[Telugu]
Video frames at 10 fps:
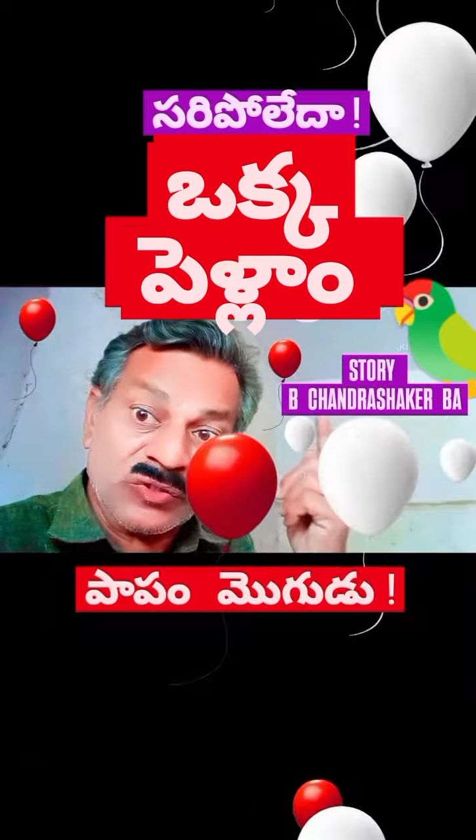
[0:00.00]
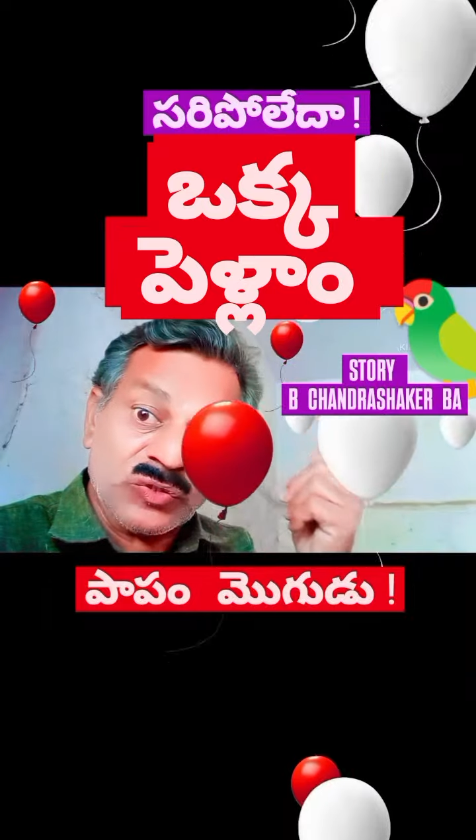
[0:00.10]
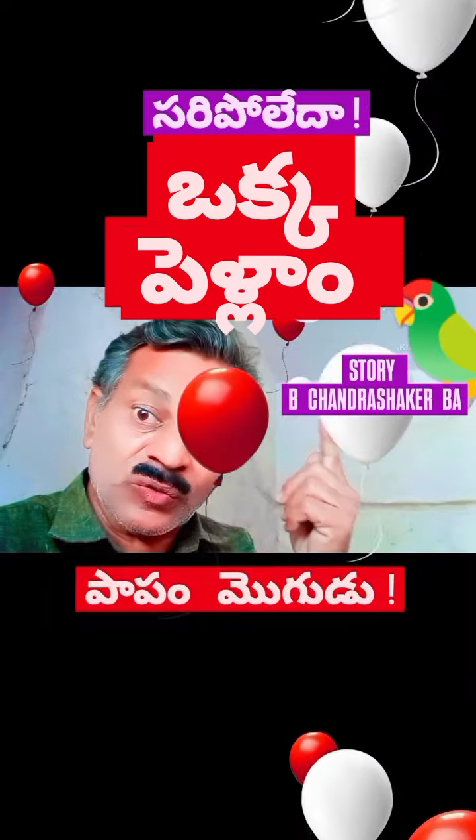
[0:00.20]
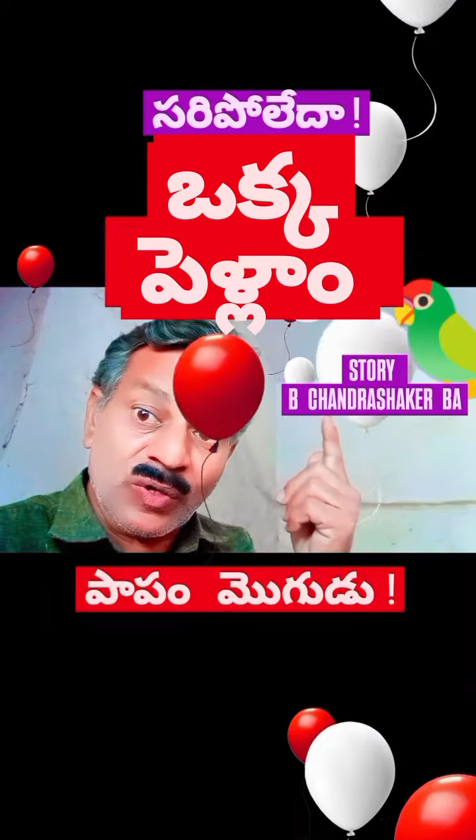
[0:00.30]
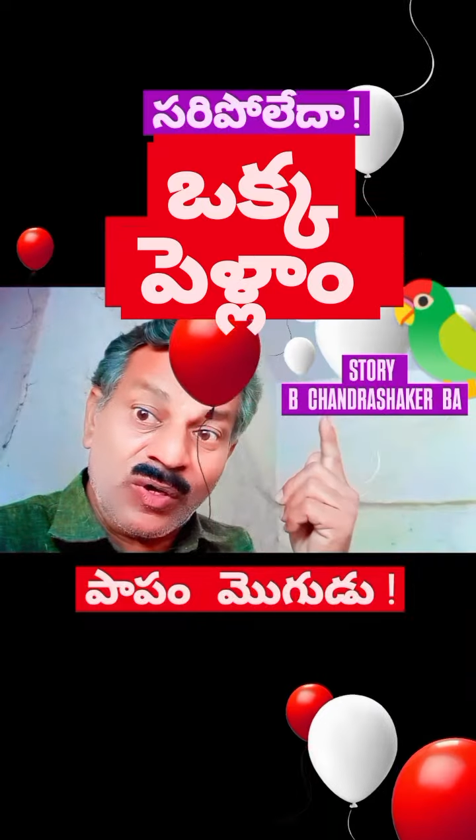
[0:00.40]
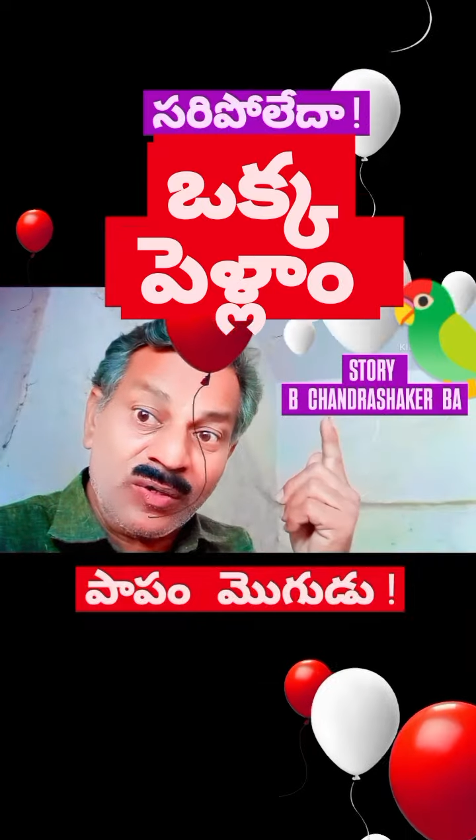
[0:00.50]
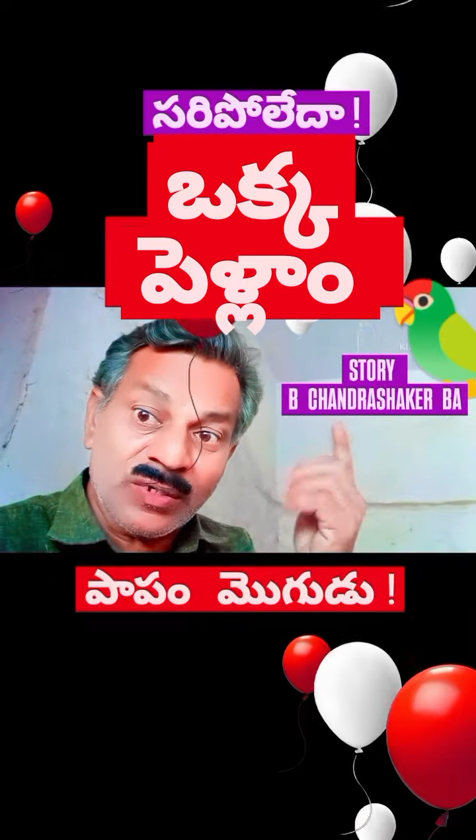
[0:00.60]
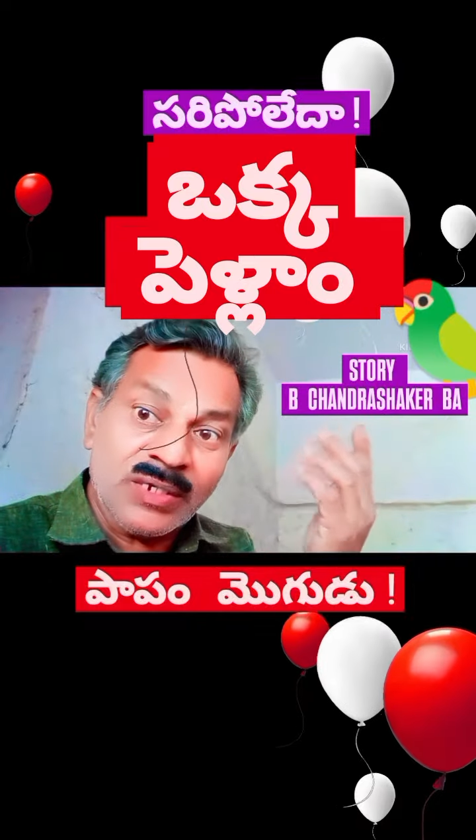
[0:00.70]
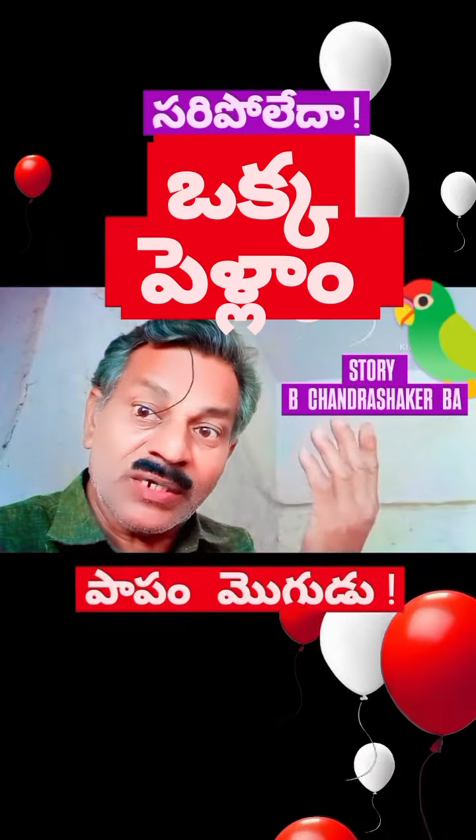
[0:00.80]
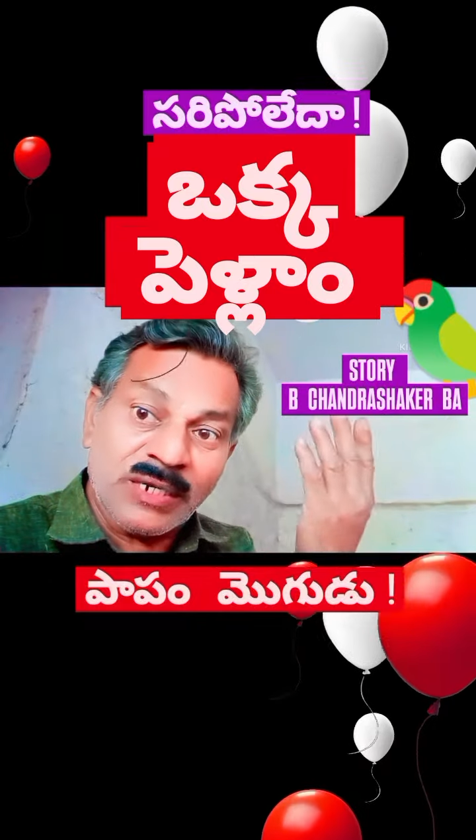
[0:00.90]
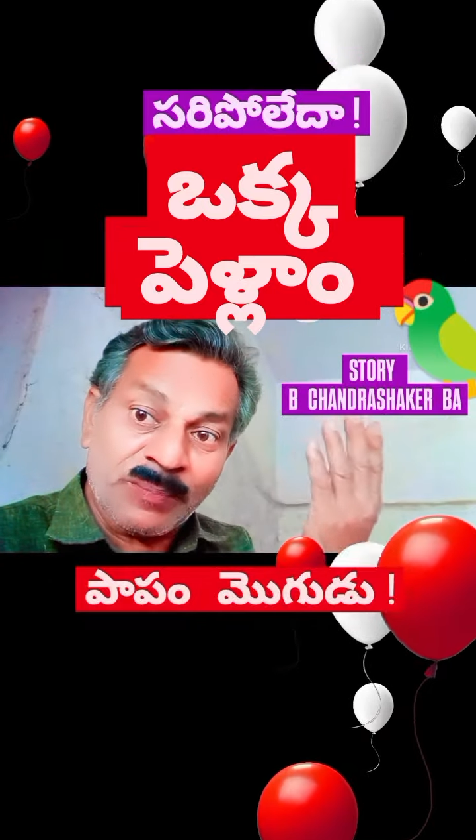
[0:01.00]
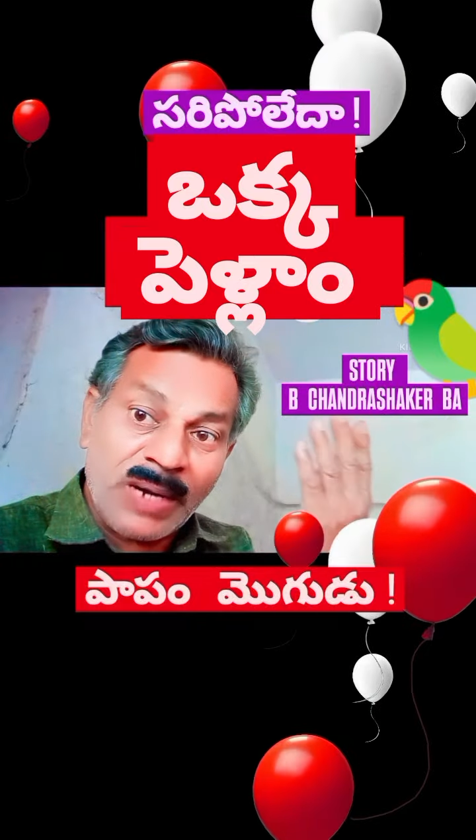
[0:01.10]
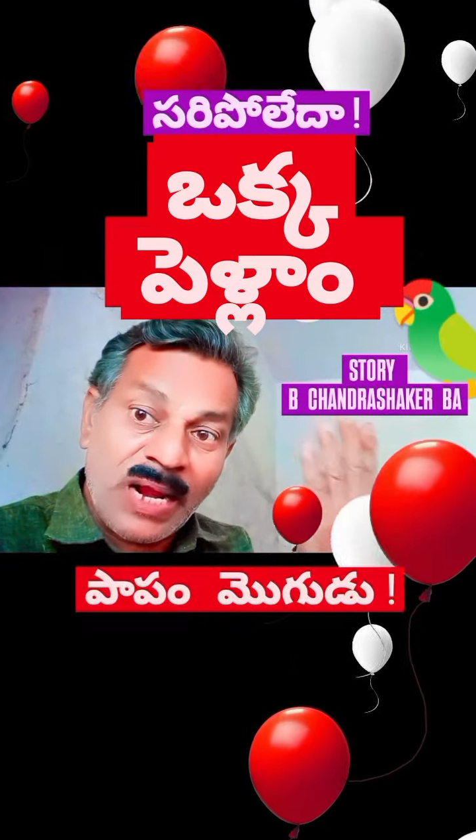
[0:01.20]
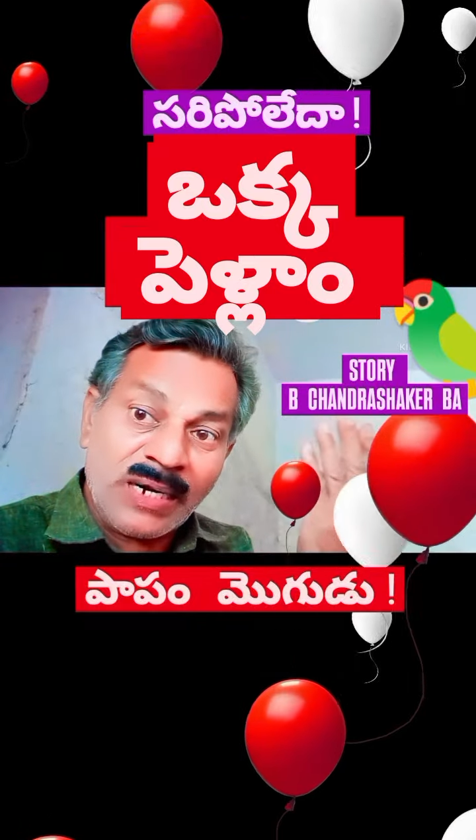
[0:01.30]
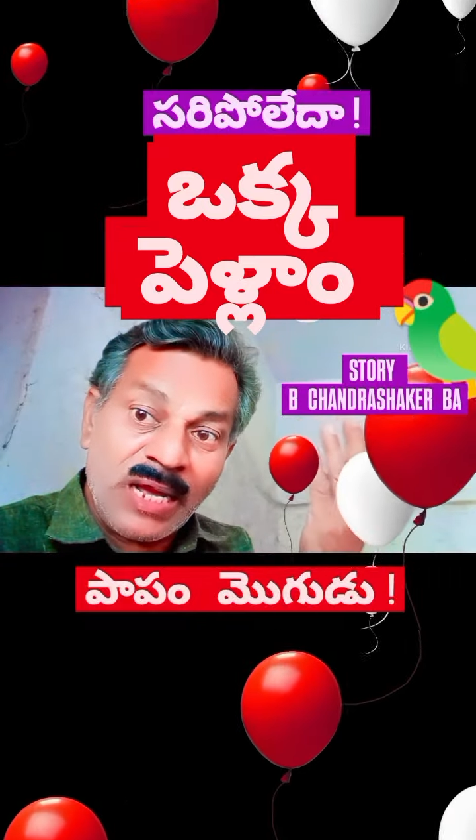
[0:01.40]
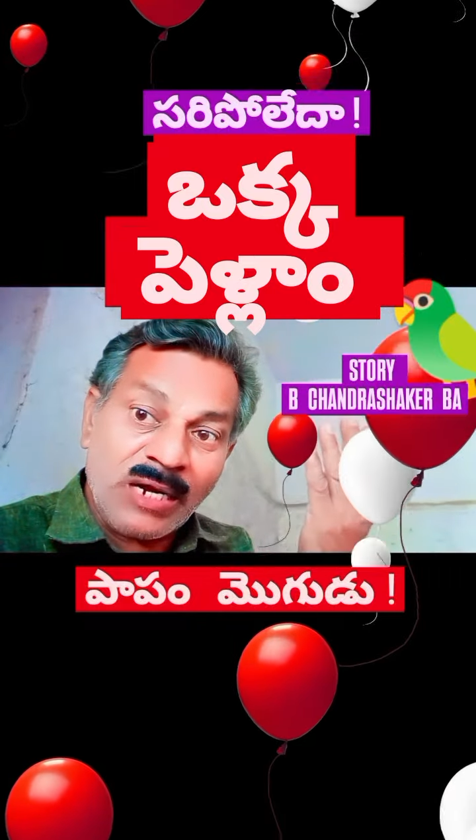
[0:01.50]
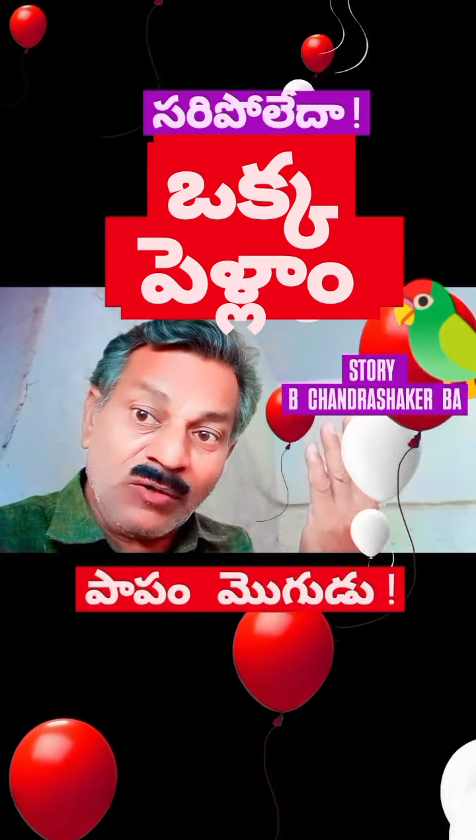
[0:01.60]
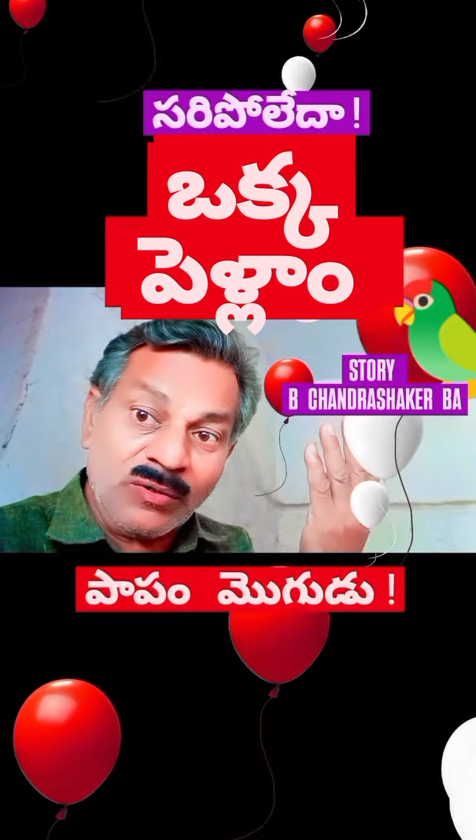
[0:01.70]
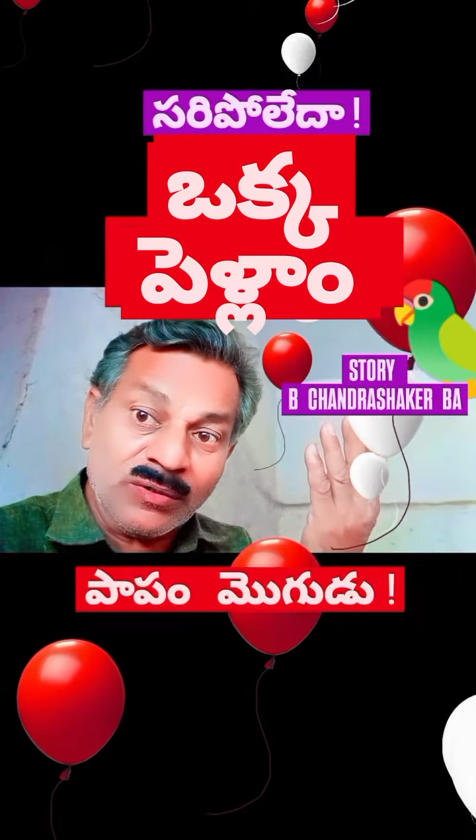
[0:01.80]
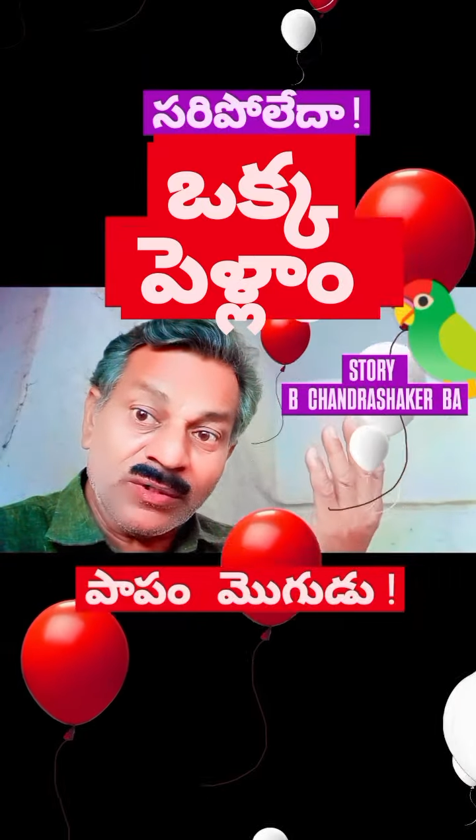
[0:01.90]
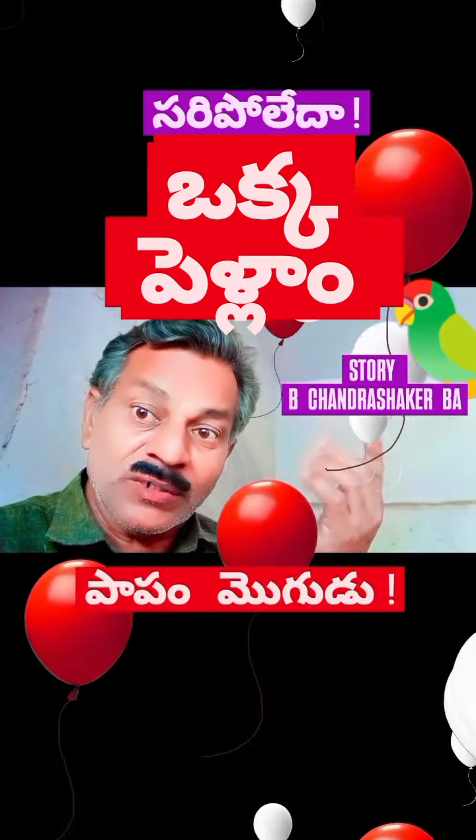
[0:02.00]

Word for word: ఐసీయూలో నీ ప్రాణాలు